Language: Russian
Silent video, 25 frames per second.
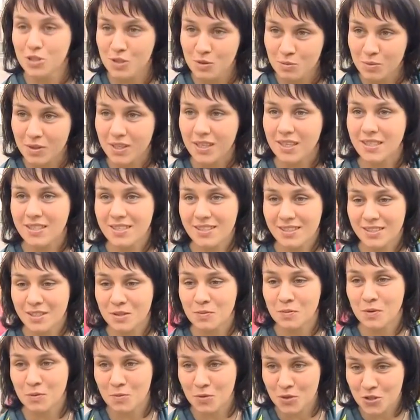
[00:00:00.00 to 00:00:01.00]
Очень бы
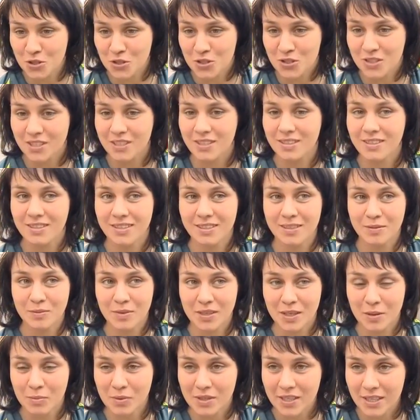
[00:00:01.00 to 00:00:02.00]
хотелось
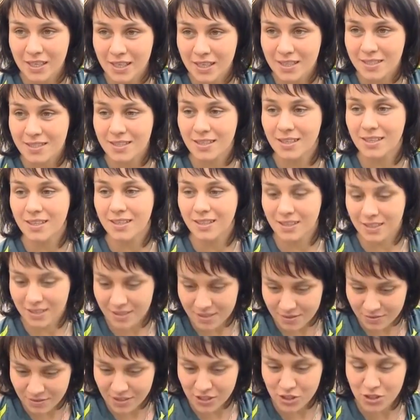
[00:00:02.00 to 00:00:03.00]
побольше
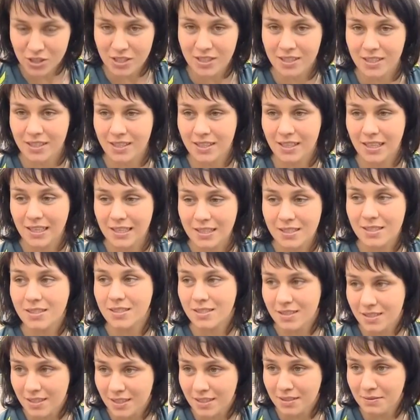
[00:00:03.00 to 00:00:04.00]
мероприятий и развлечений для
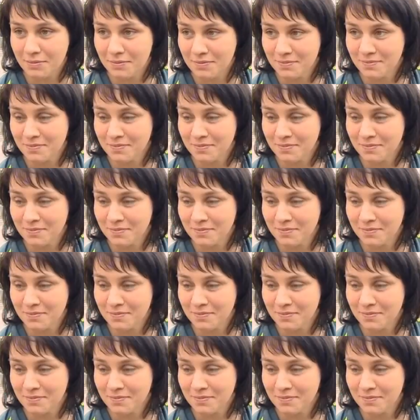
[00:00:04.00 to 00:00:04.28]
детей.